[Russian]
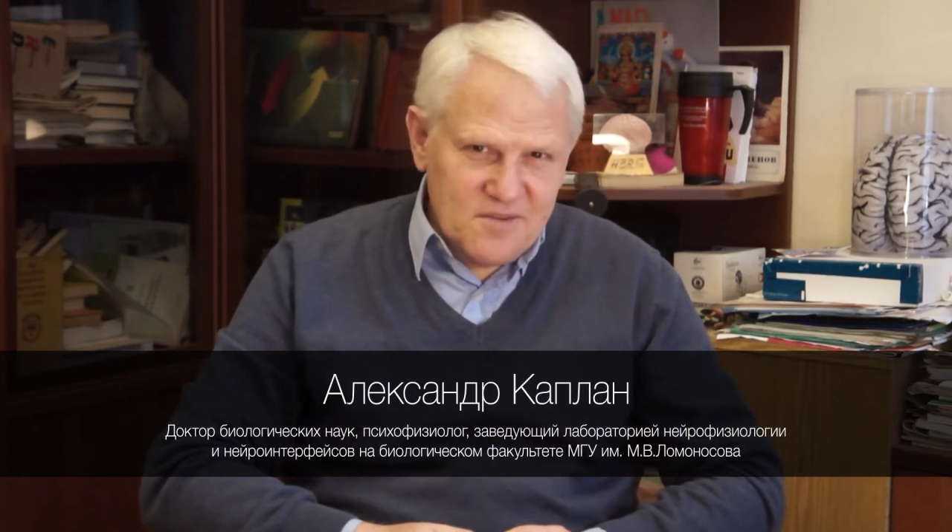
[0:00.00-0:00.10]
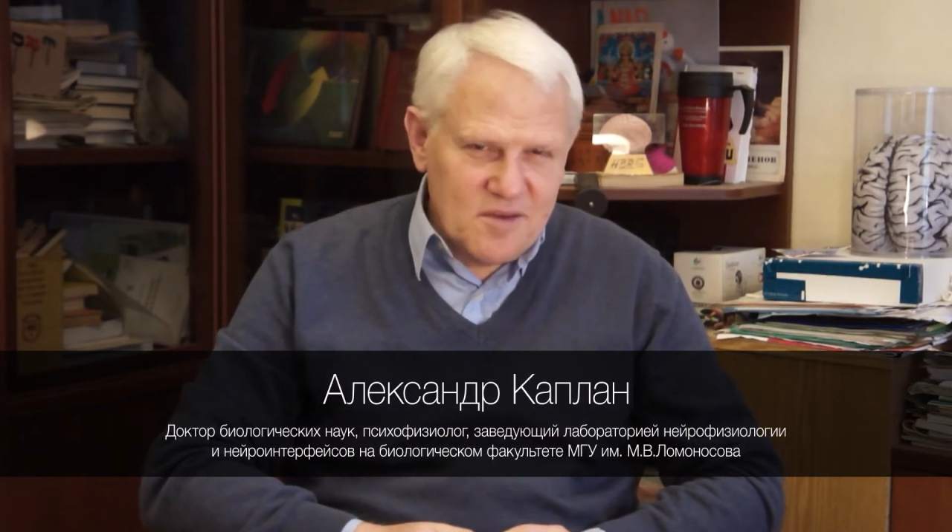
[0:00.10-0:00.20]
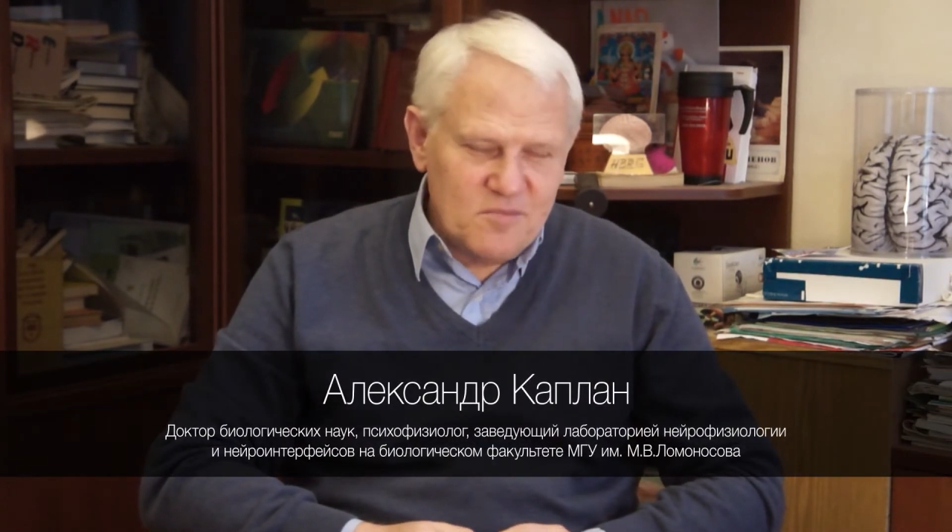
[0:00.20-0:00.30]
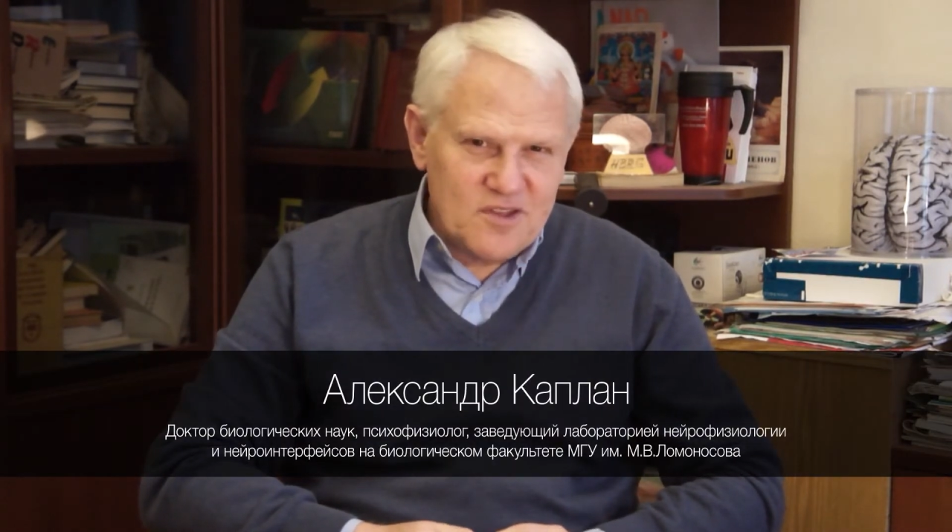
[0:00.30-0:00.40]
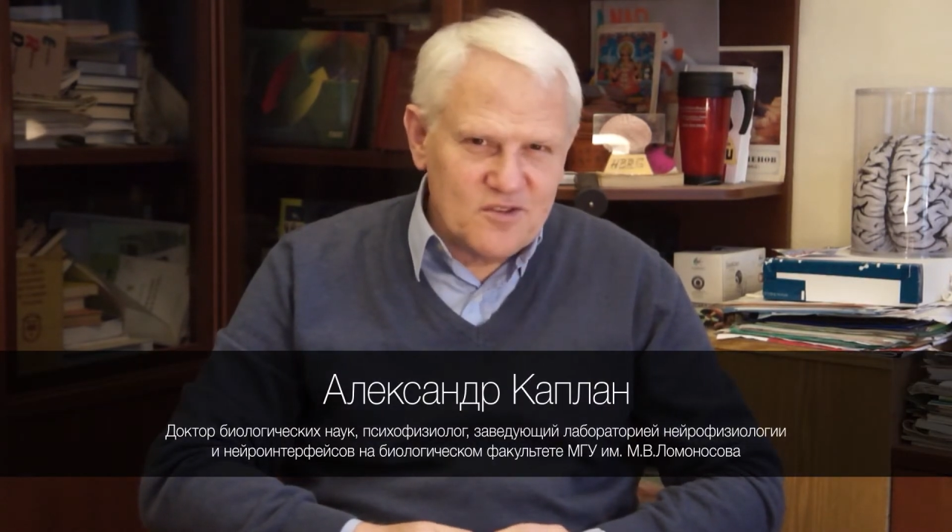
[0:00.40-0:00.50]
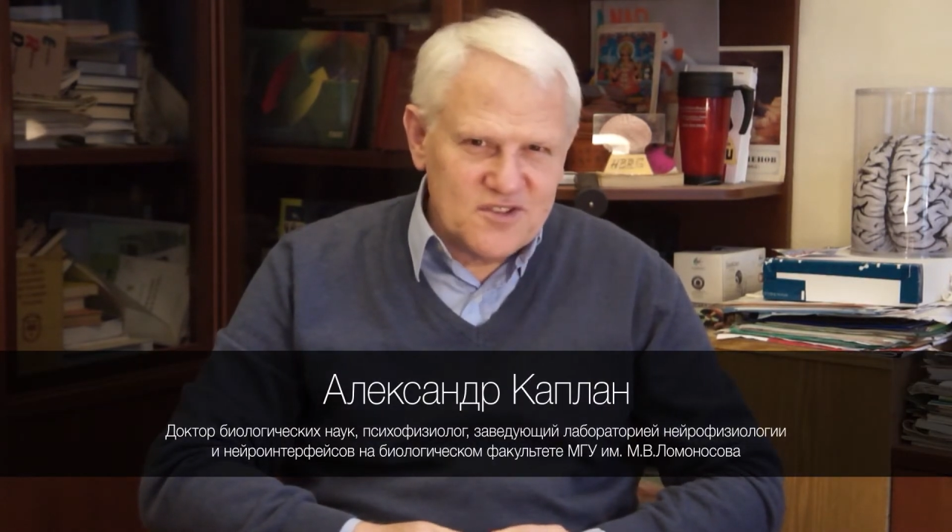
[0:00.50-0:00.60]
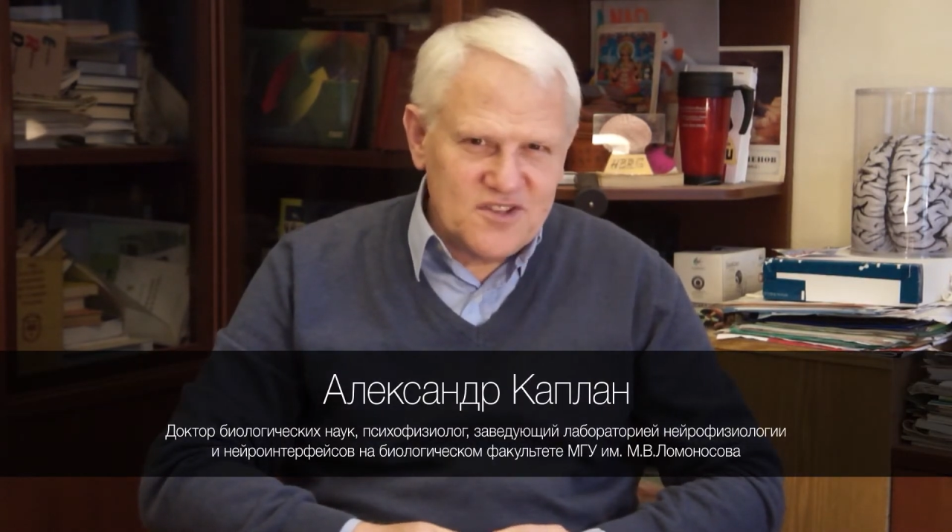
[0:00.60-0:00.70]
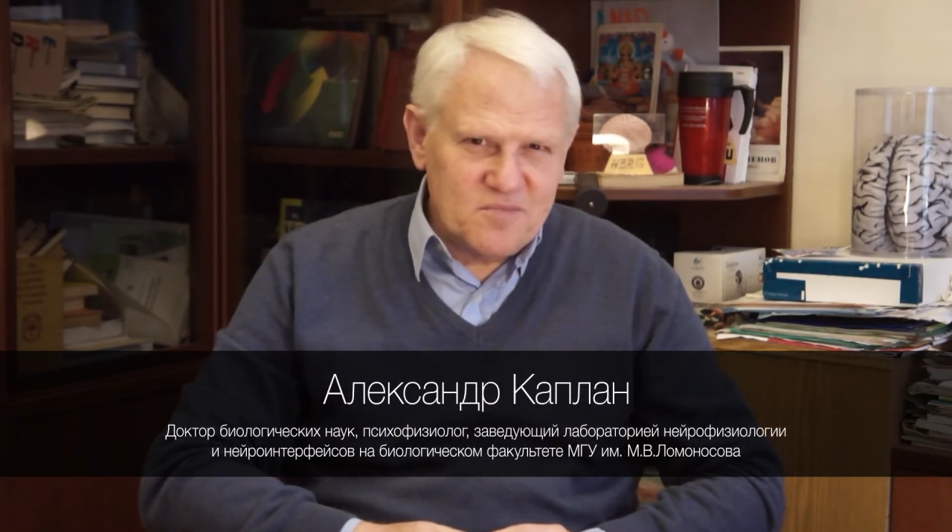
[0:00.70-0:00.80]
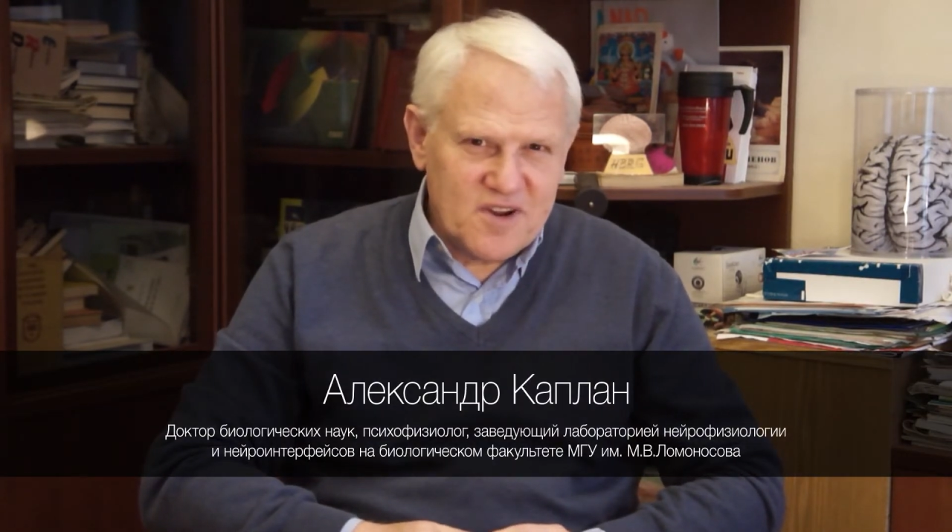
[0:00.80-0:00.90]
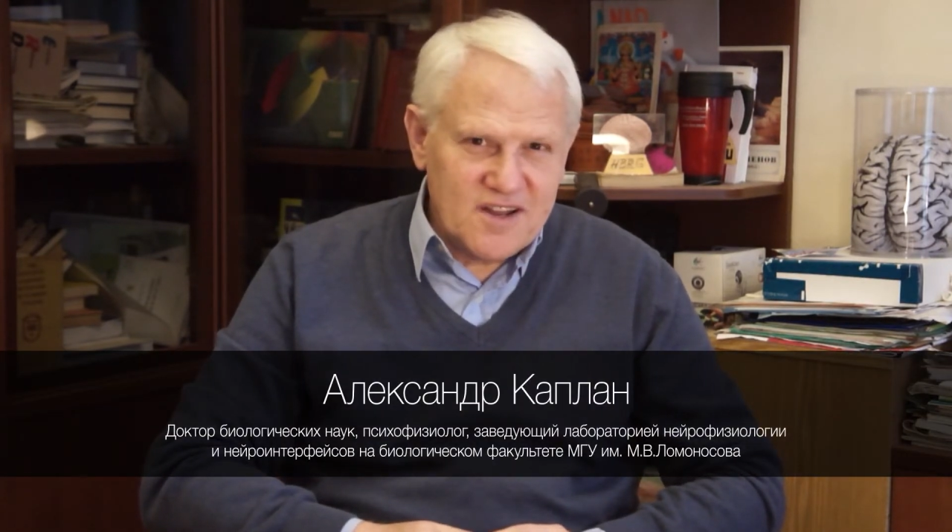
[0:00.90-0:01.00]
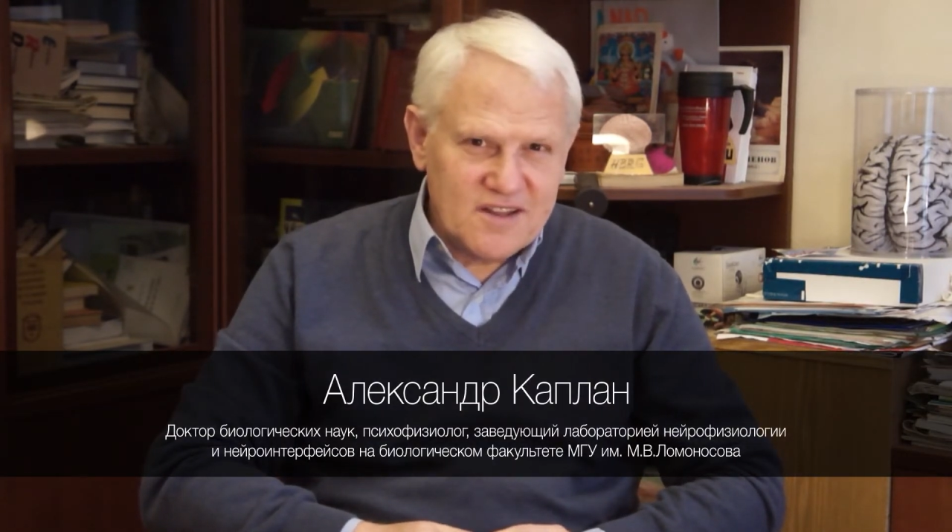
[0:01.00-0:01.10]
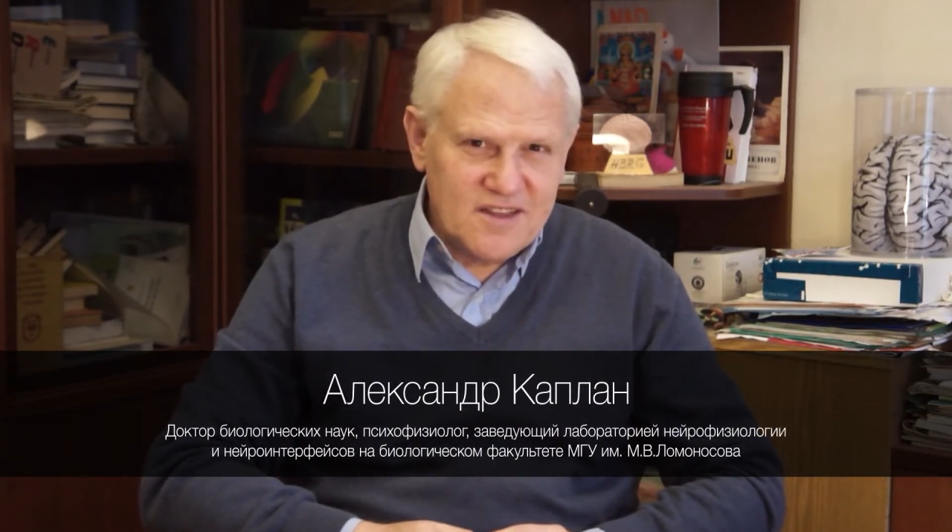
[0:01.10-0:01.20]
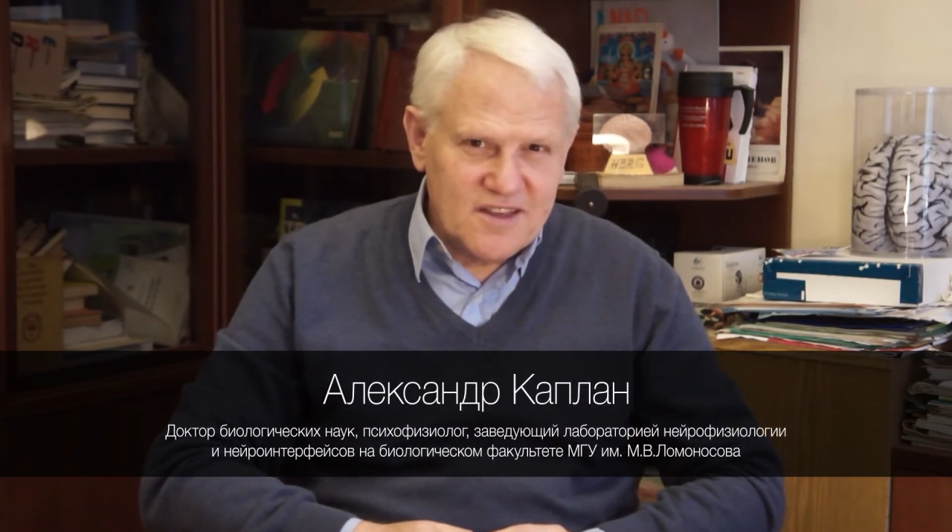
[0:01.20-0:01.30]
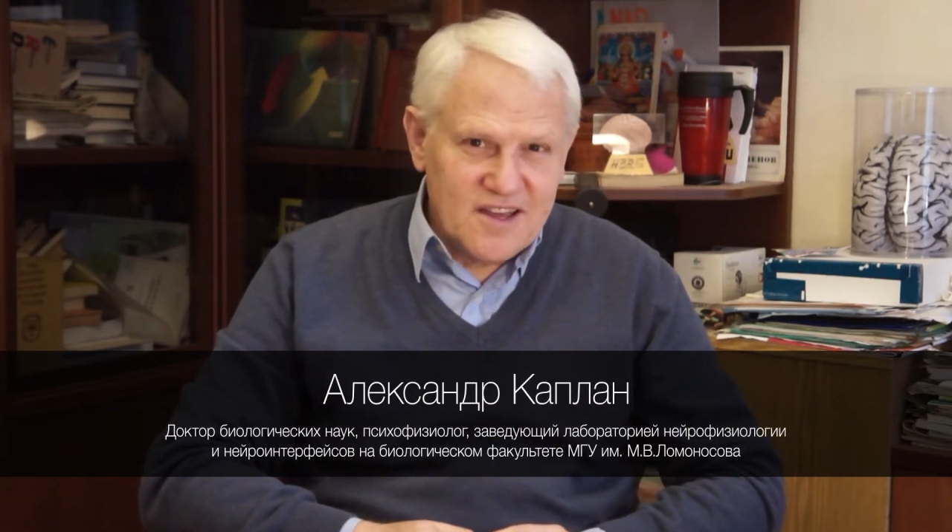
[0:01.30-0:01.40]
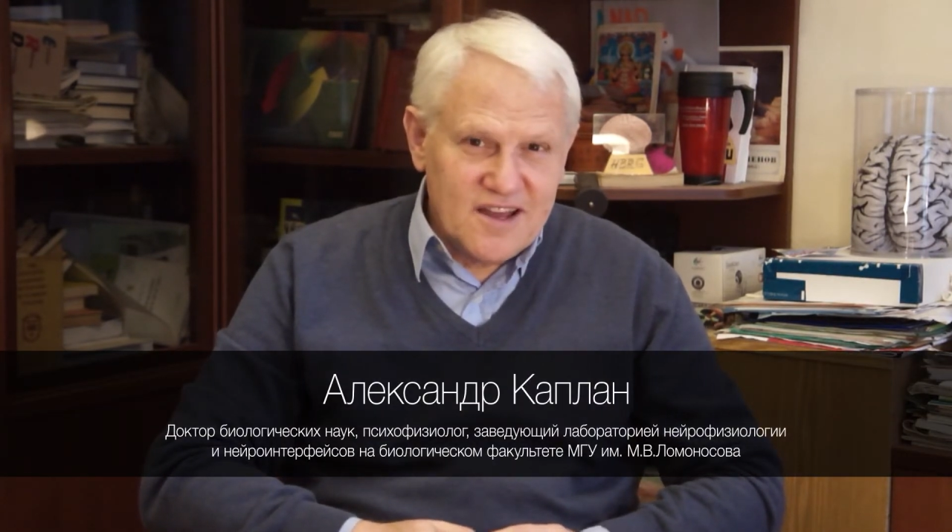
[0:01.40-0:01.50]
это ведь амбициозные
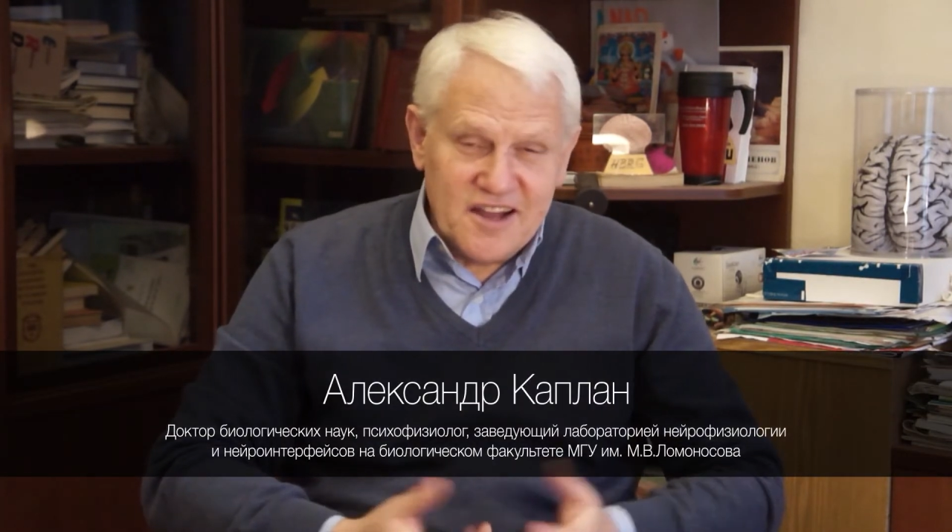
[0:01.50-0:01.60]
проекты.